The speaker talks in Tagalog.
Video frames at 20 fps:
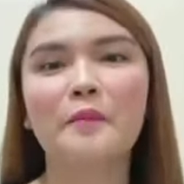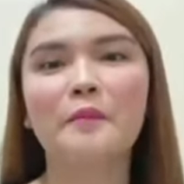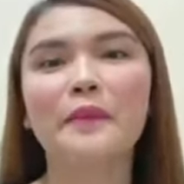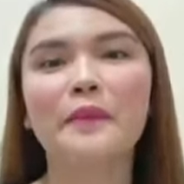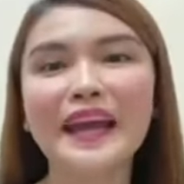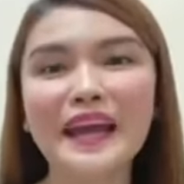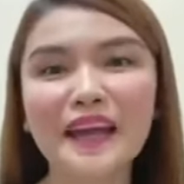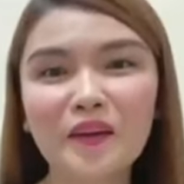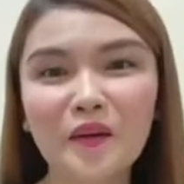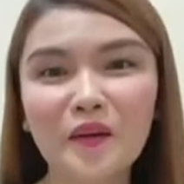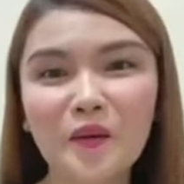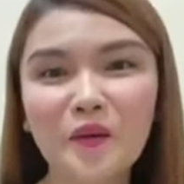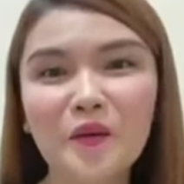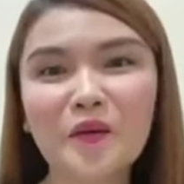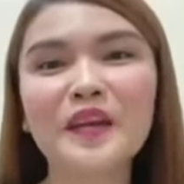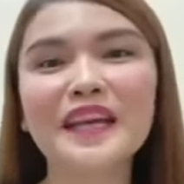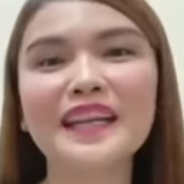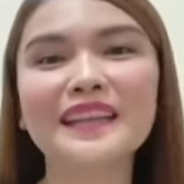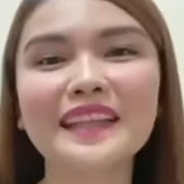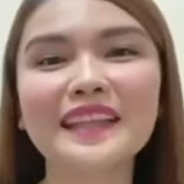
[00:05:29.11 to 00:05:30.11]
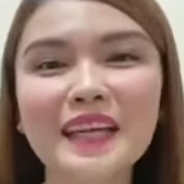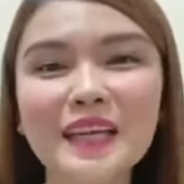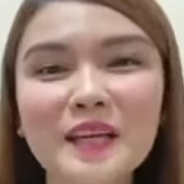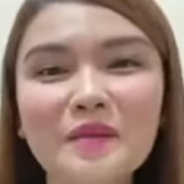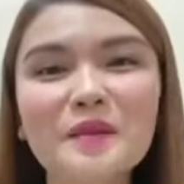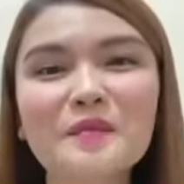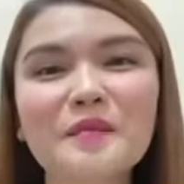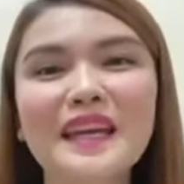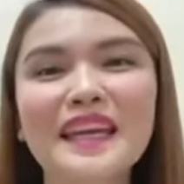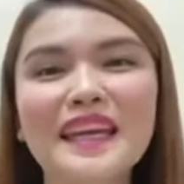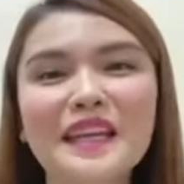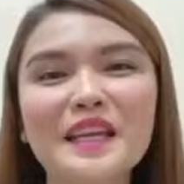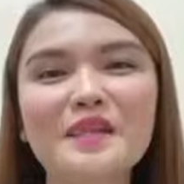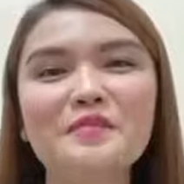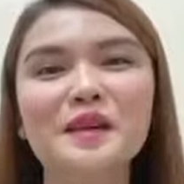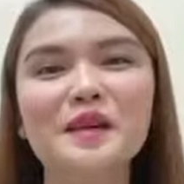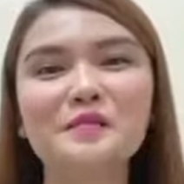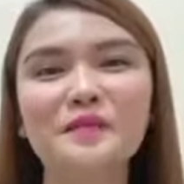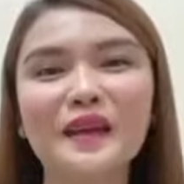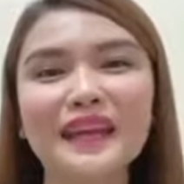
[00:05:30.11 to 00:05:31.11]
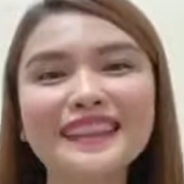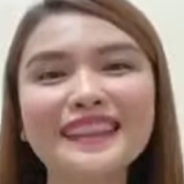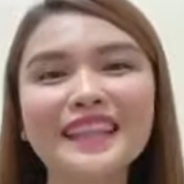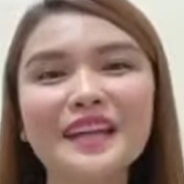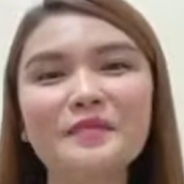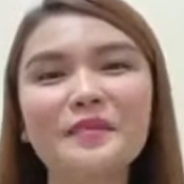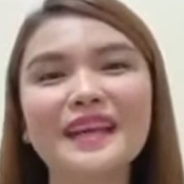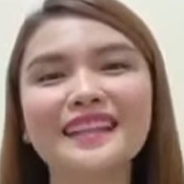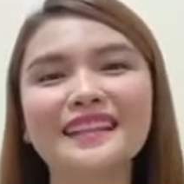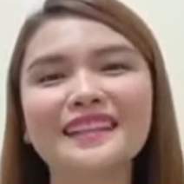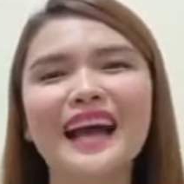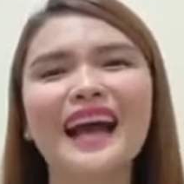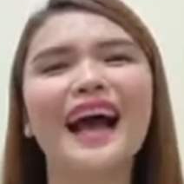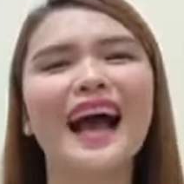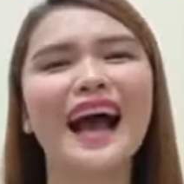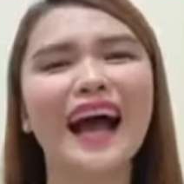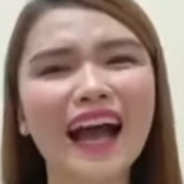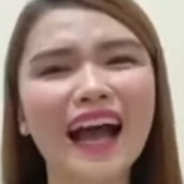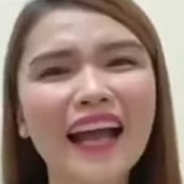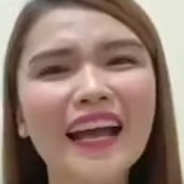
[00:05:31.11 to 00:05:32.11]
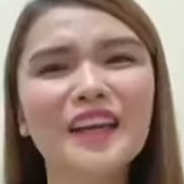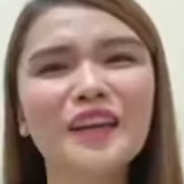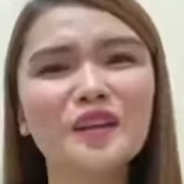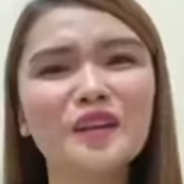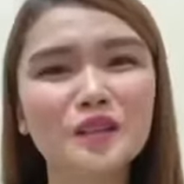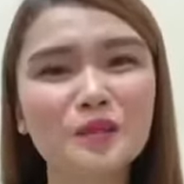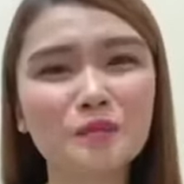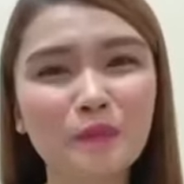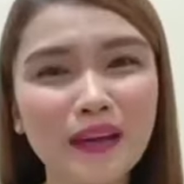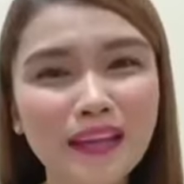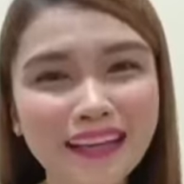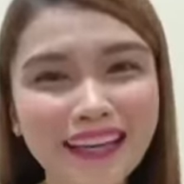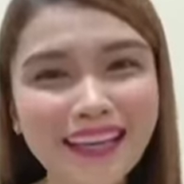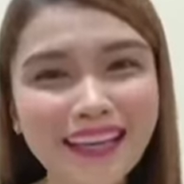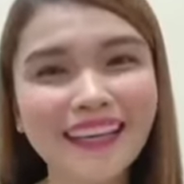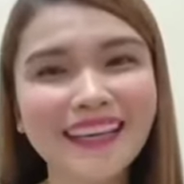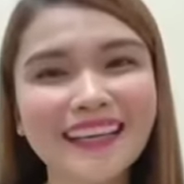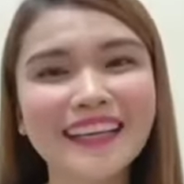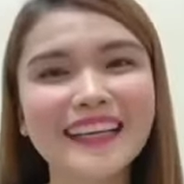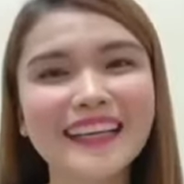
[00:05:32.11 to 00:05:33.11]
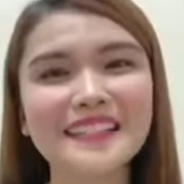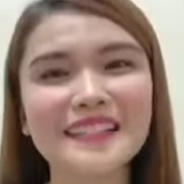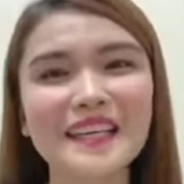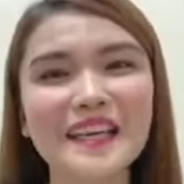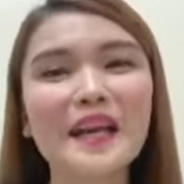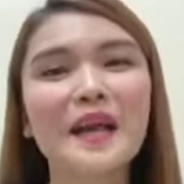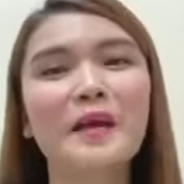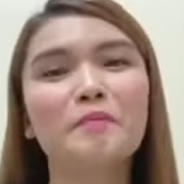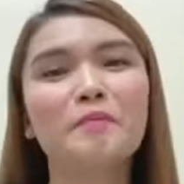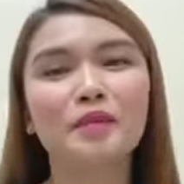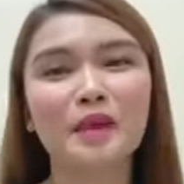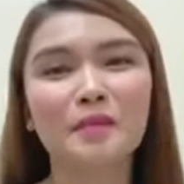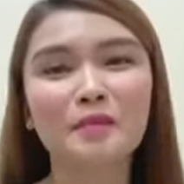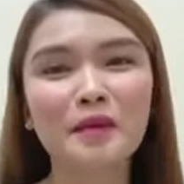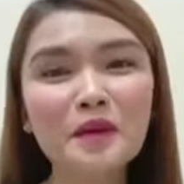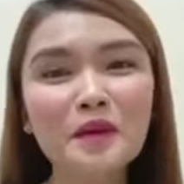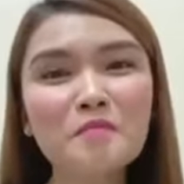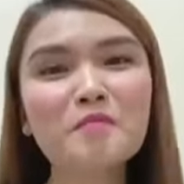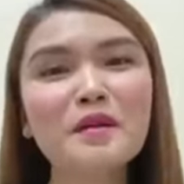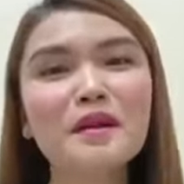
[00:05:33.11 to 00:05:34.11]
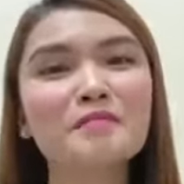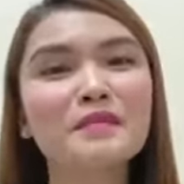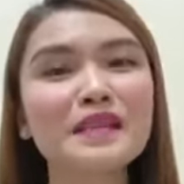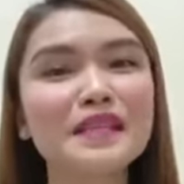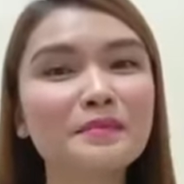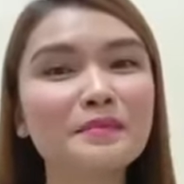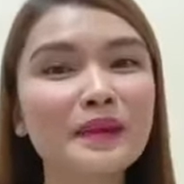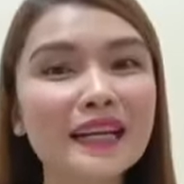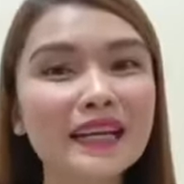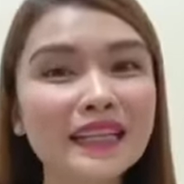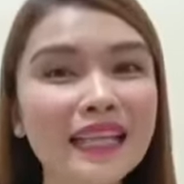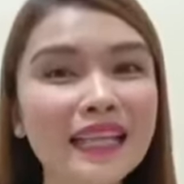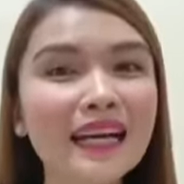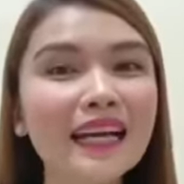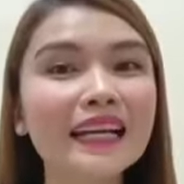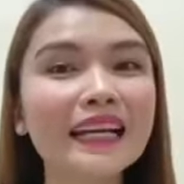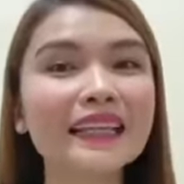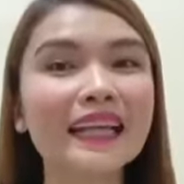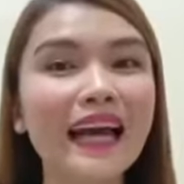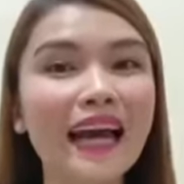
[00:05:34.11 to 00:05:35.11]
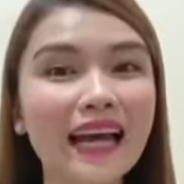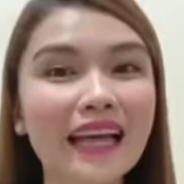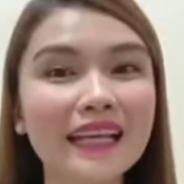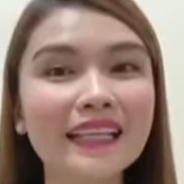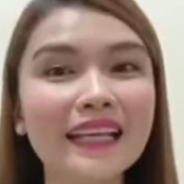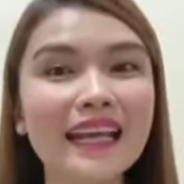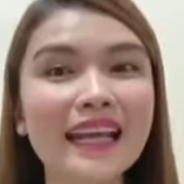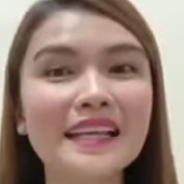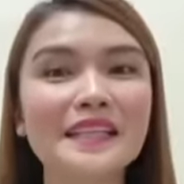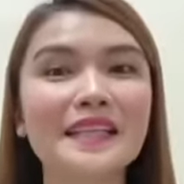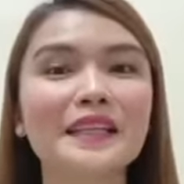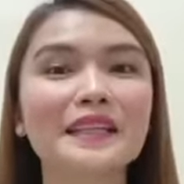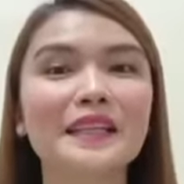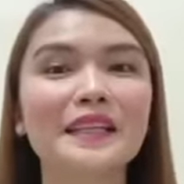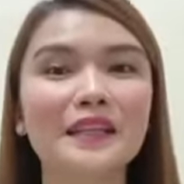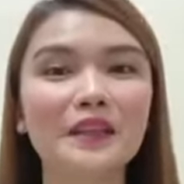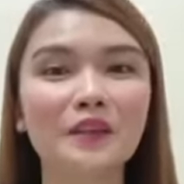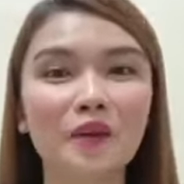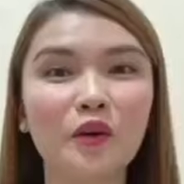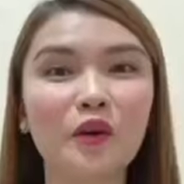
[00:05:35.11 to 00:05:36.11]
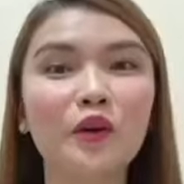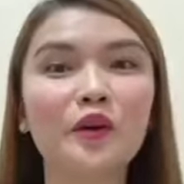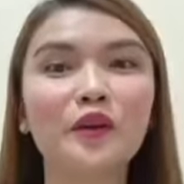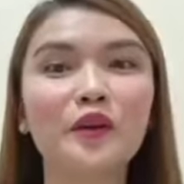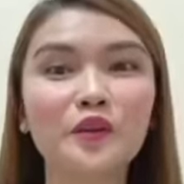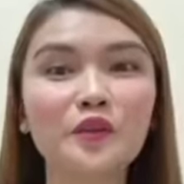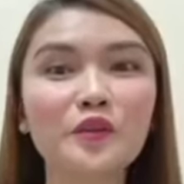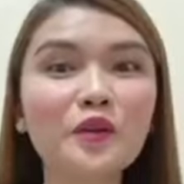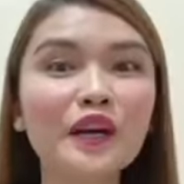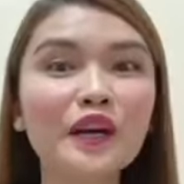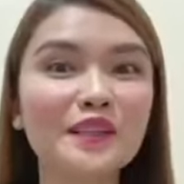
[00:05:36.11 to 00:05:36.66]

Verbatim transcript: Pero kung hindi ka naman mahilig magbenta-benta, ayos pa rin kasi meron pang mas magandang kitaan kesa dito, yung